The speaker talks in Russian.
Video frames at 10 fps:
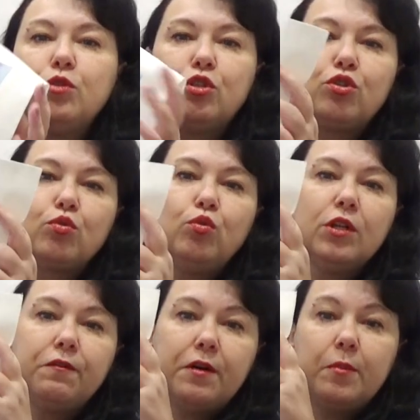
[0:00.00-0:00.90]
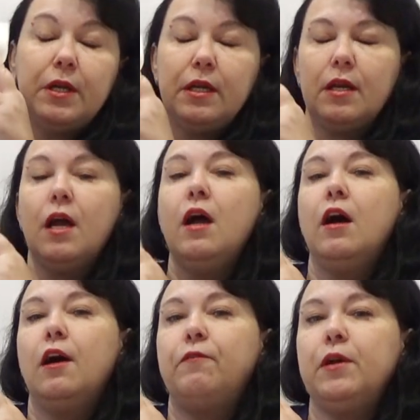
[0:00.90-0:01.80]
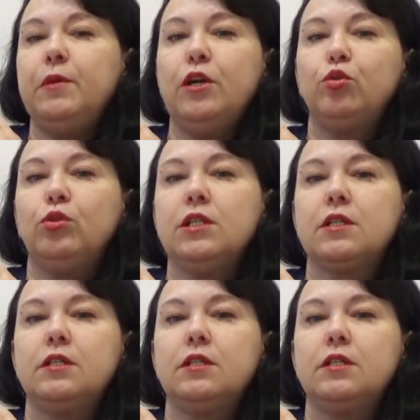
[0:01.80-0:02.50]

мастерскую на оформление. Оформляет у нас